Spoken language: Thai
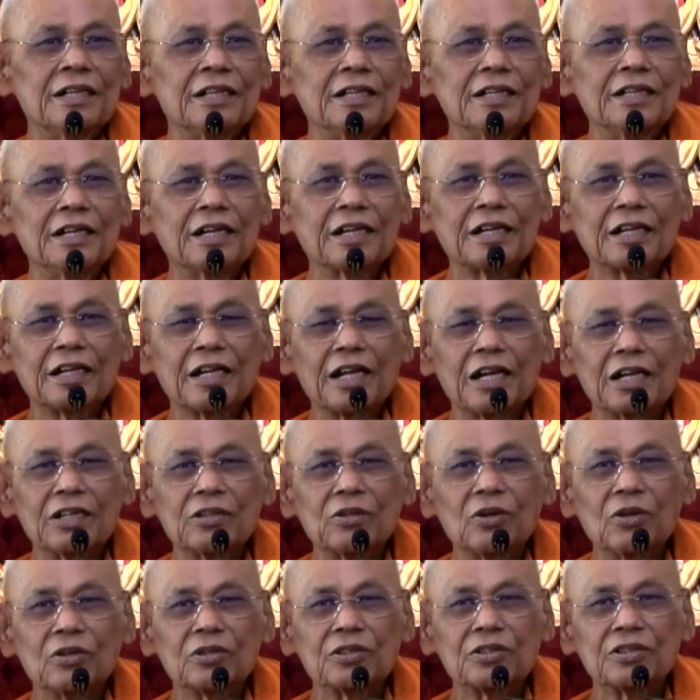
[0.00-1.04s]
เรื่องอนา
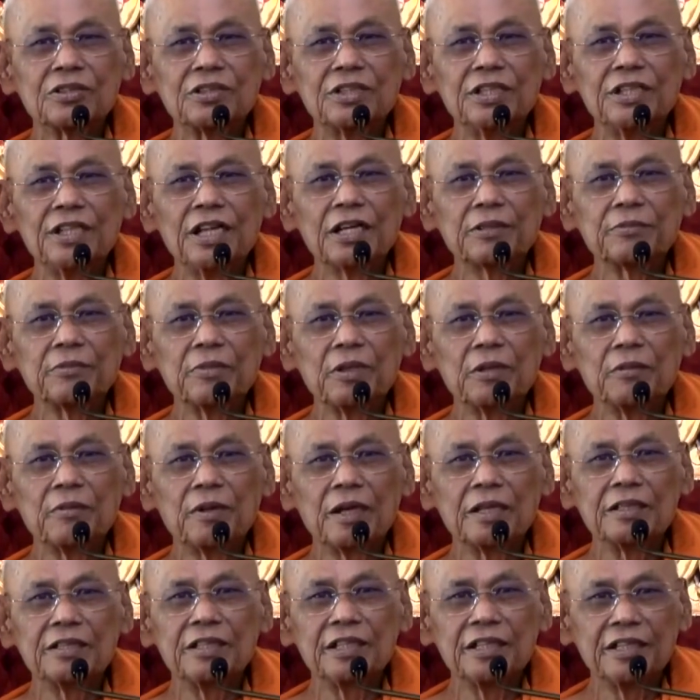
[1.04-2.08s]
คตที่ยังไม่
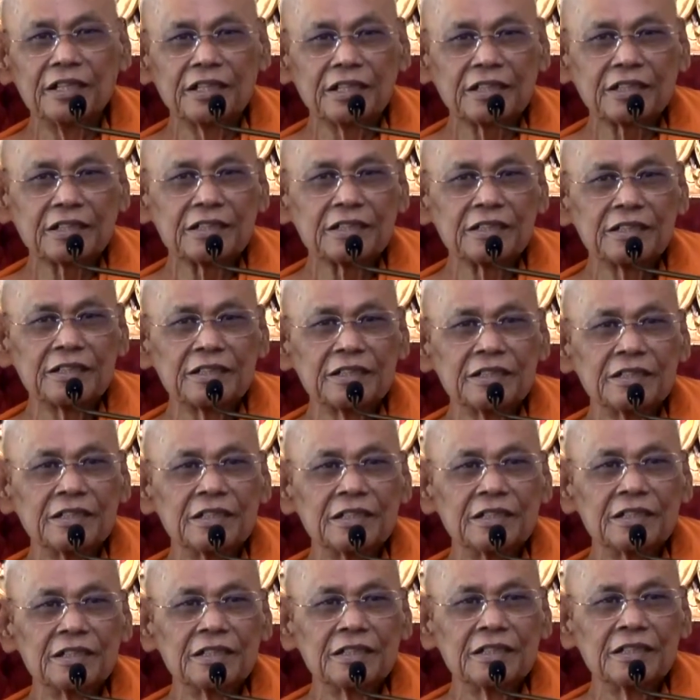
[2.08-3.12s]
มาถึง
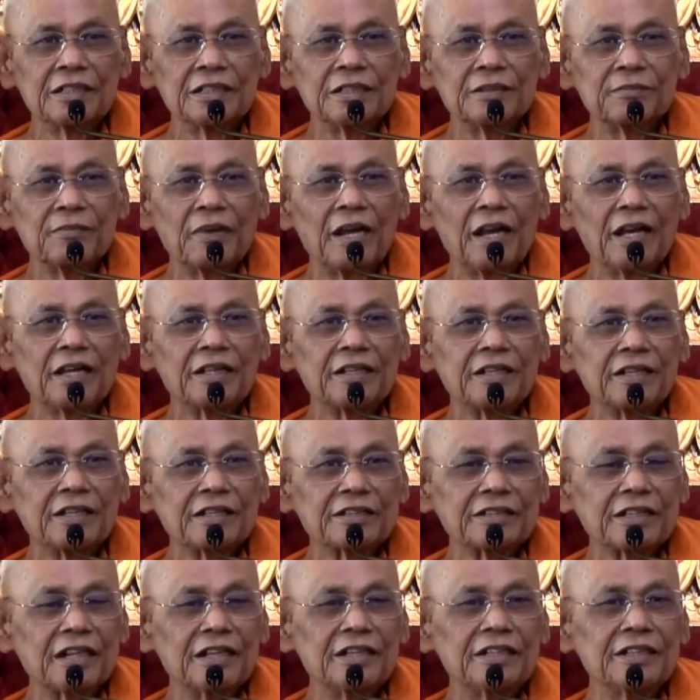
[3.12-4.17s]
แม้ถึง
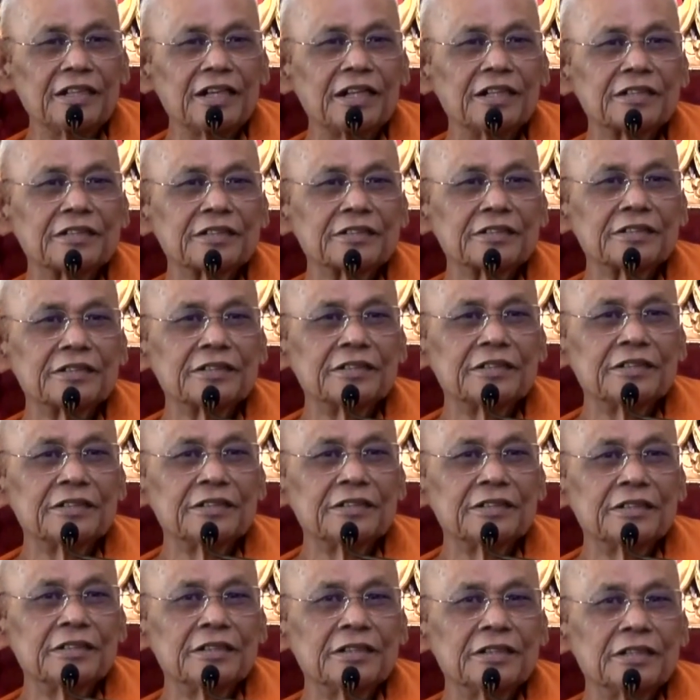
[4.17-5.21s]
ในเรื่อง
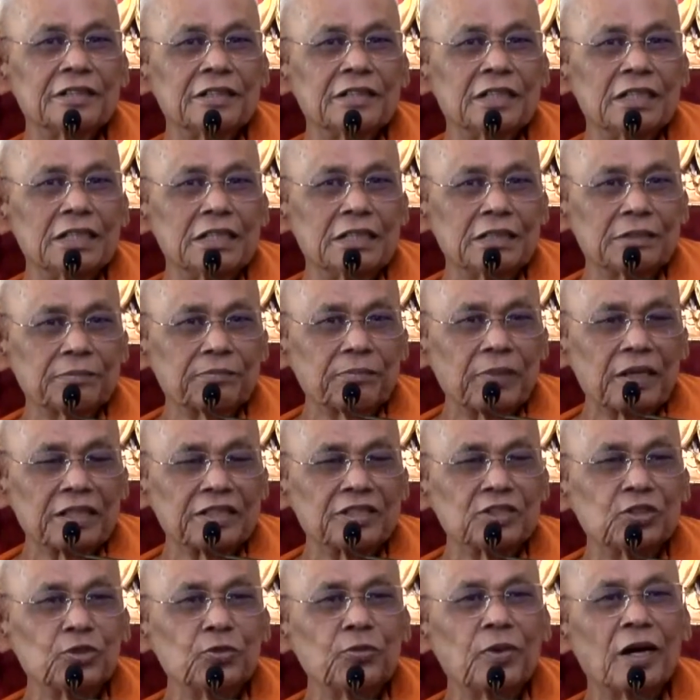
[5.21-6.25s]
ปัจ
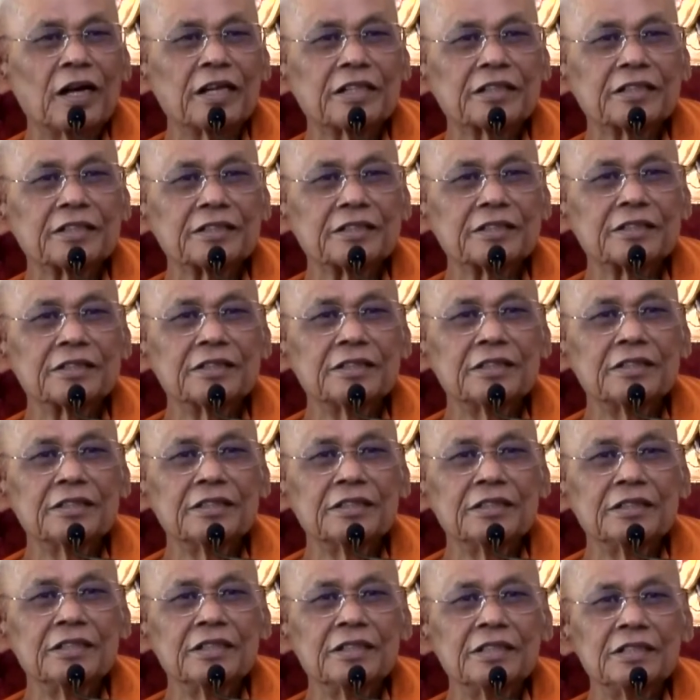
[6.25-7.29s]
จุบัน
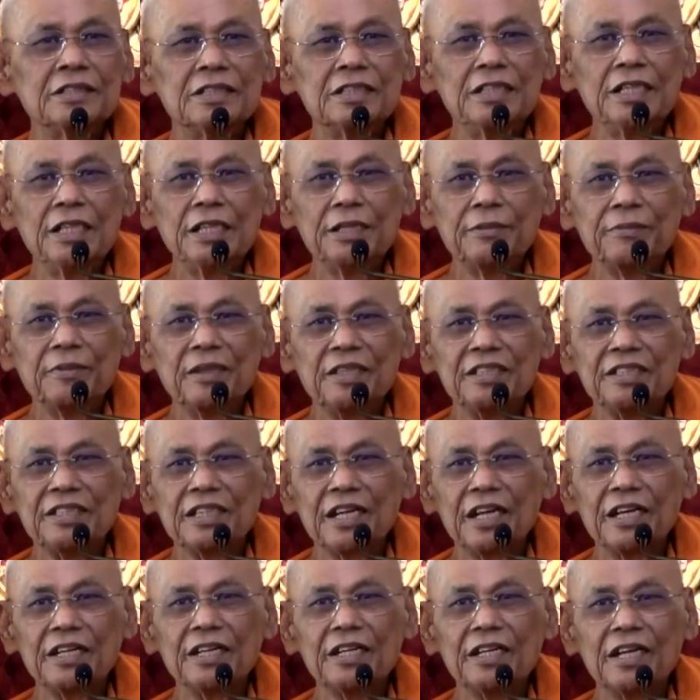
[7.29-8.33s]
ที่ไม่
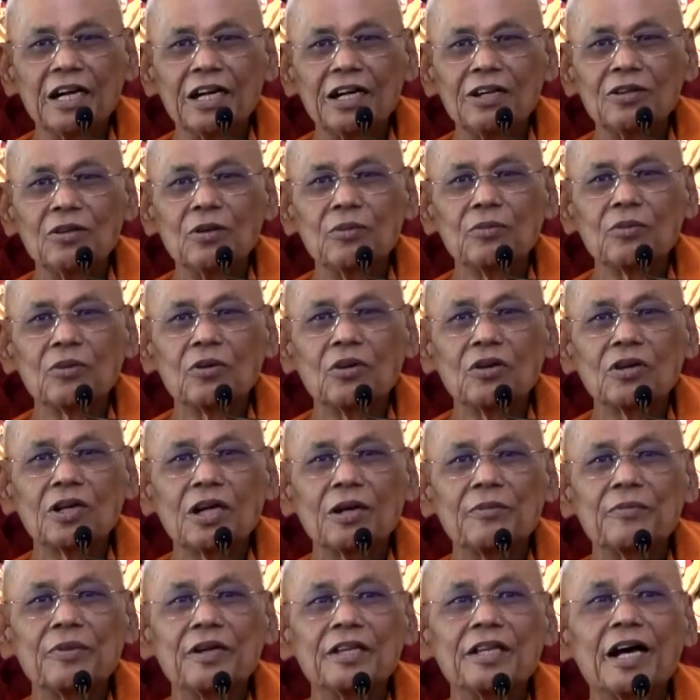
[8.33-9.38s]
ใช่อารมณ์ของก
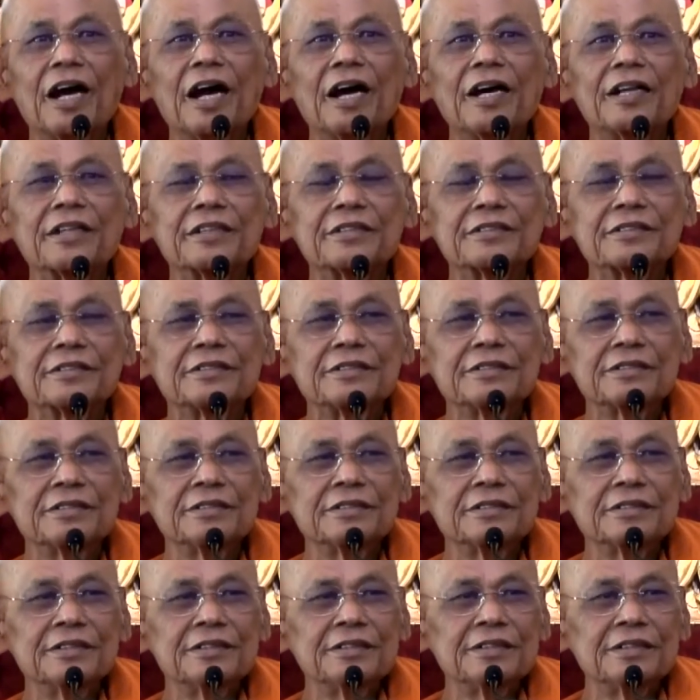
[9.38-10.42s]
รรมฐาน
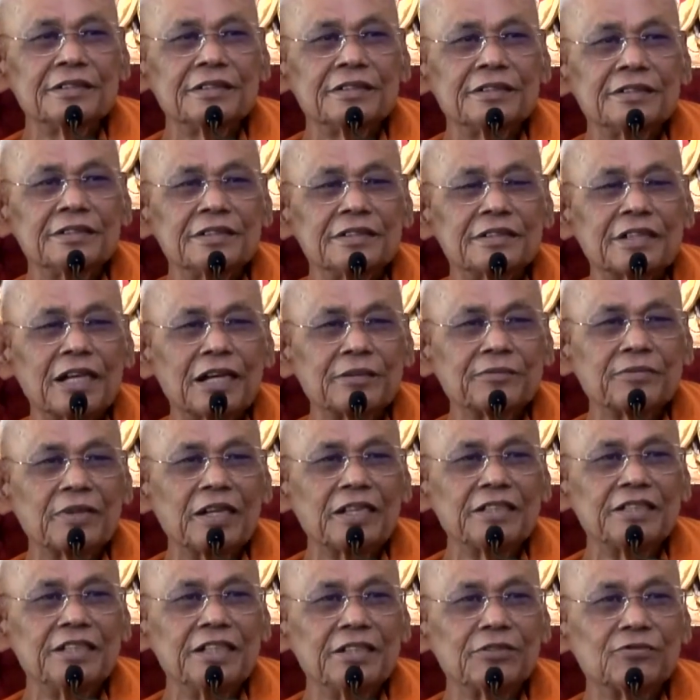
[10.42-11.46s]
ทำให้
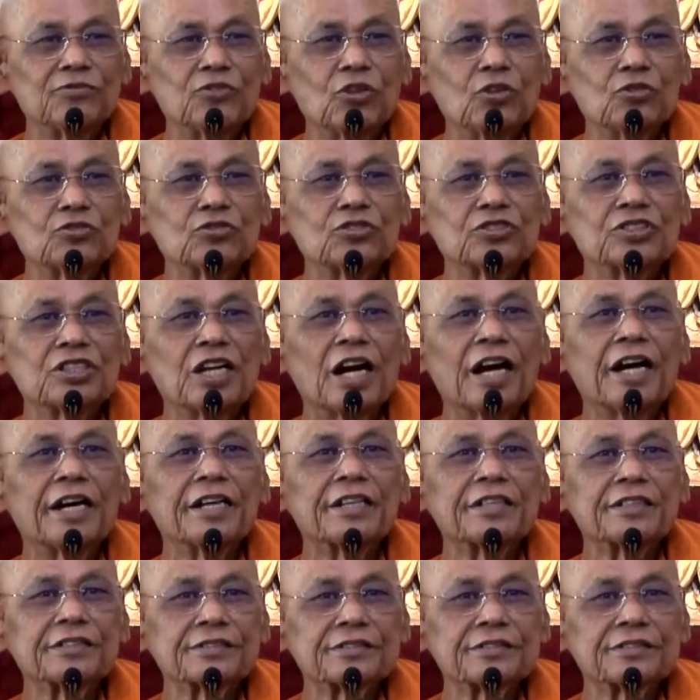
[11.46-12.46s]
จิตฟุ้งซ่าน